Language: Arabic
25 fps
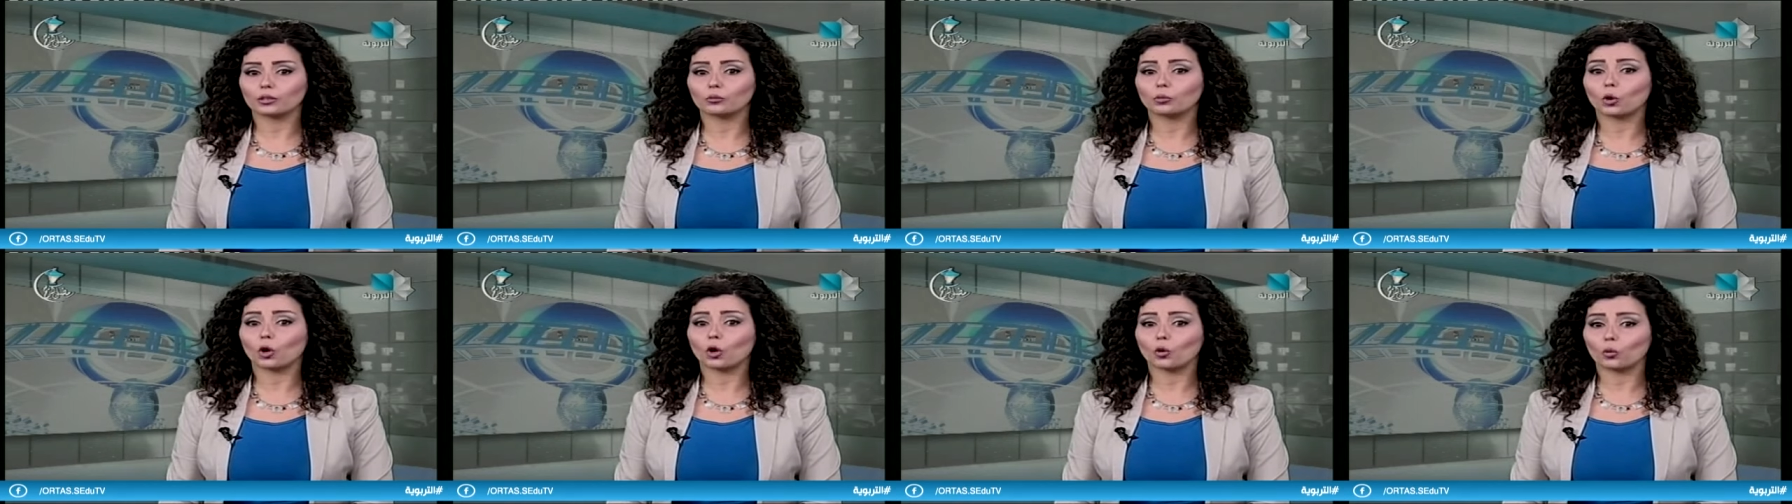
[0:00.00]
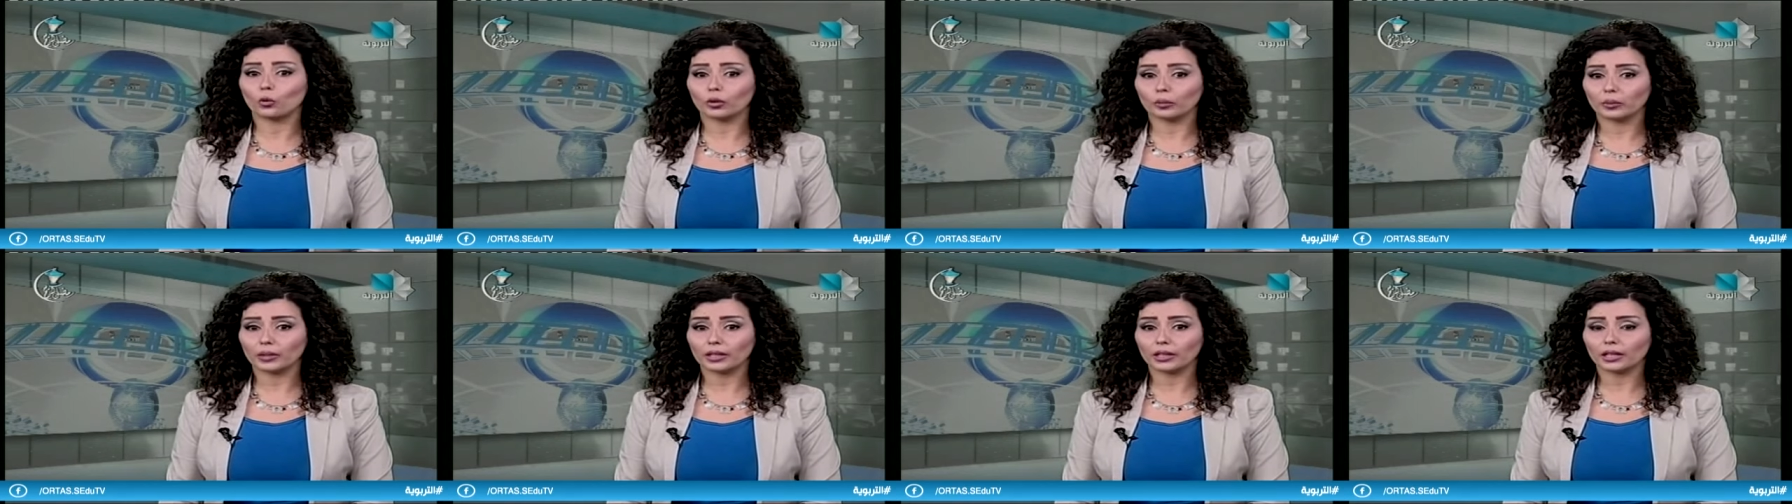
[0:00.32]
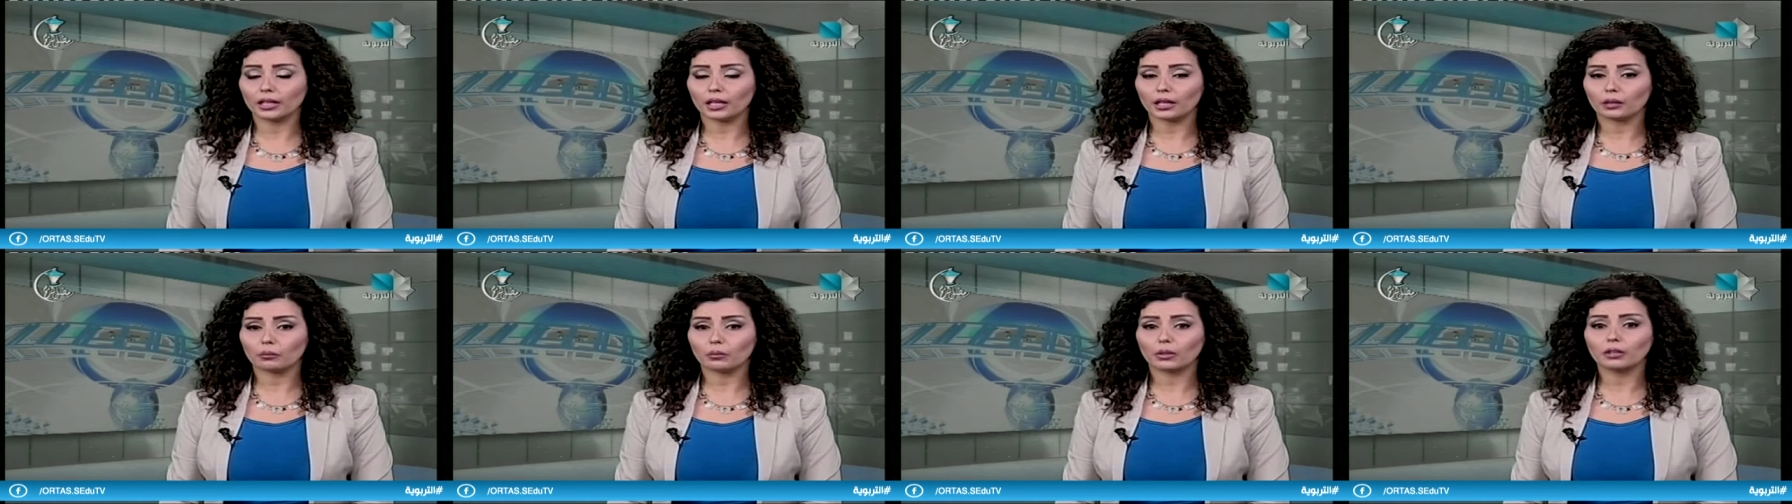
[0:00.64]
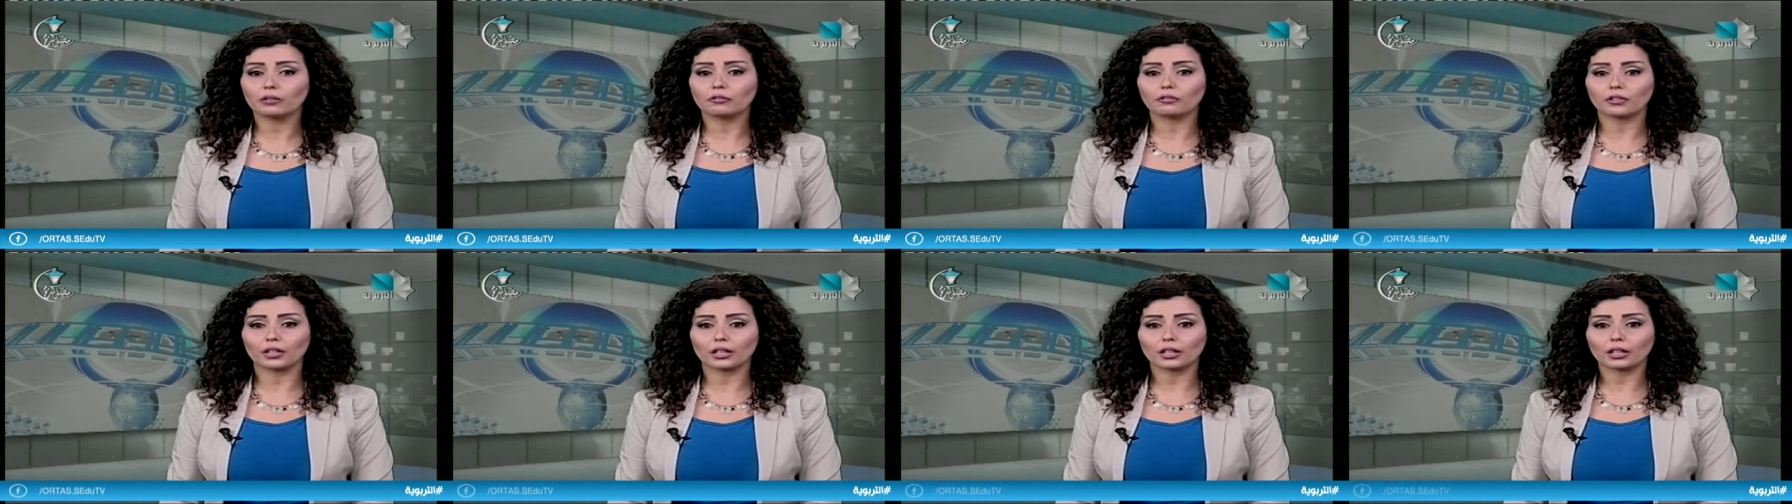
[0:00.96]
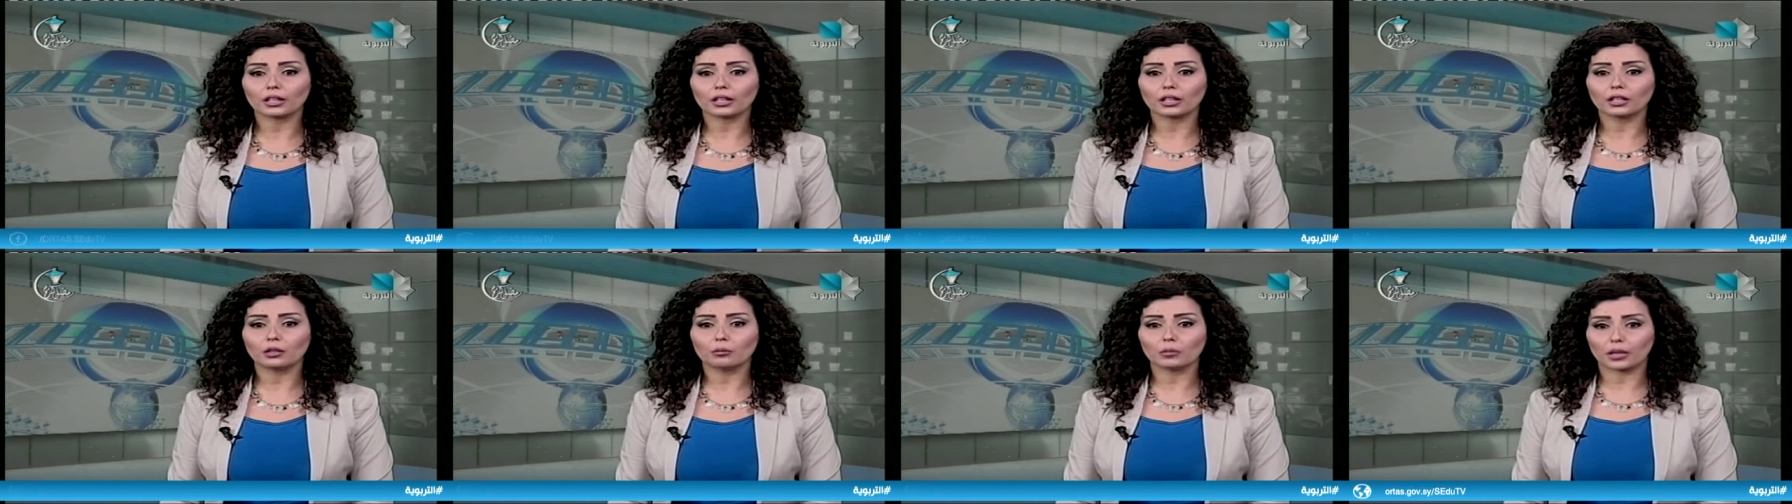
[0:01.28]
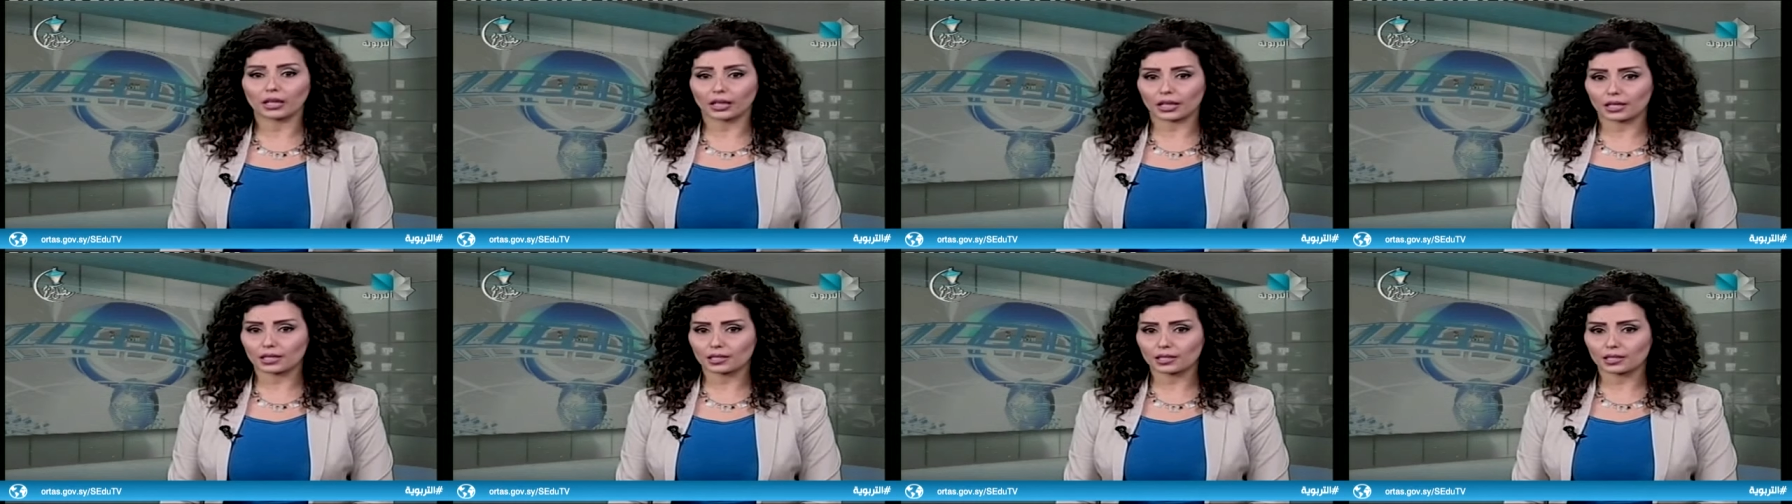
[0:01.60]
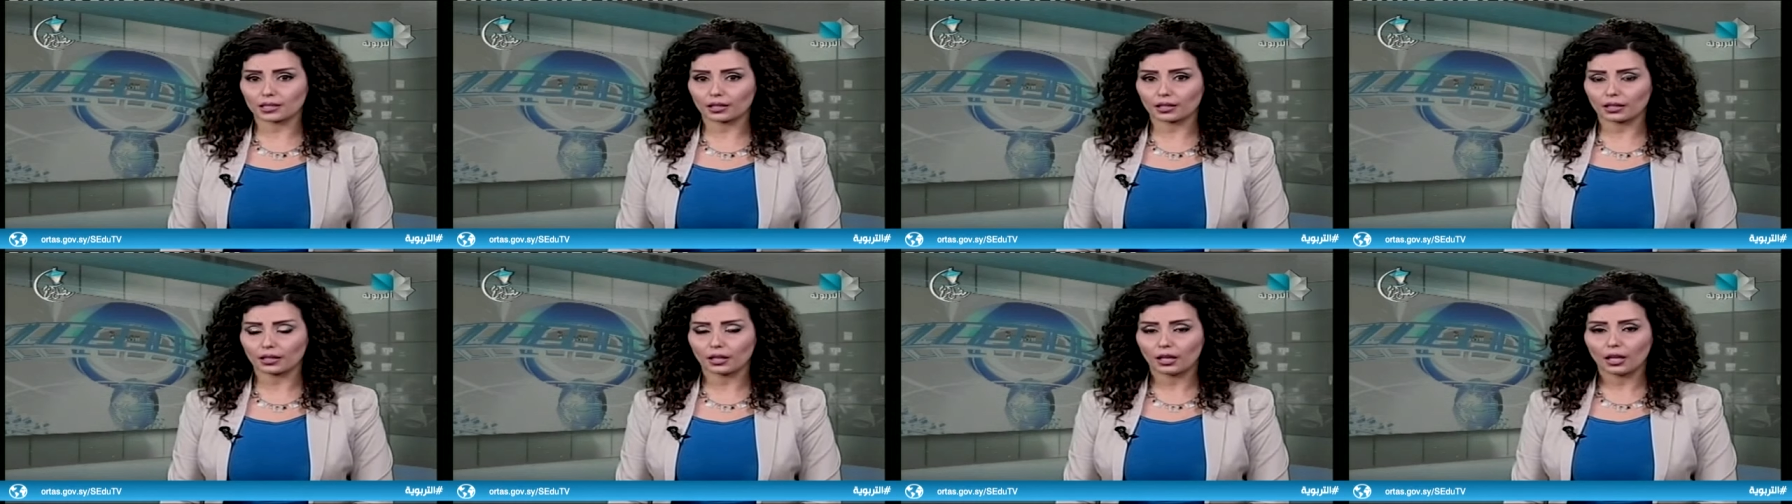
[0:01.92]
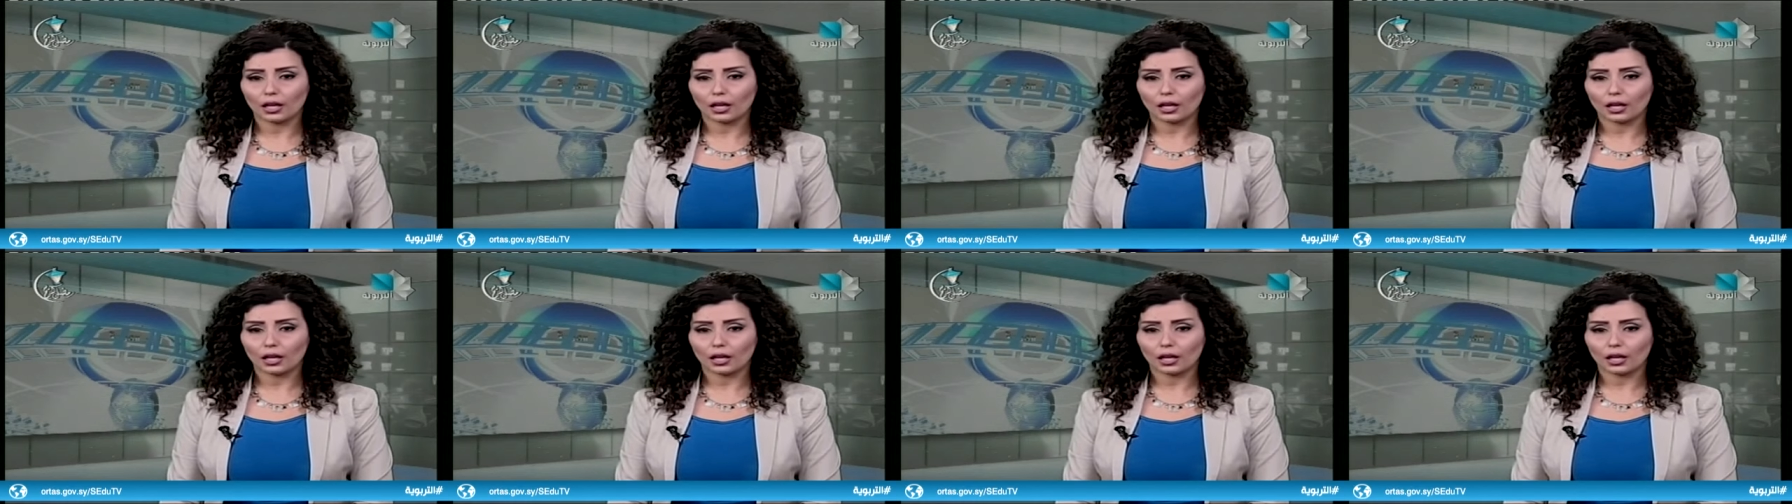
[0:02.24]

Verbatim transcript: مقومين من فريق المركز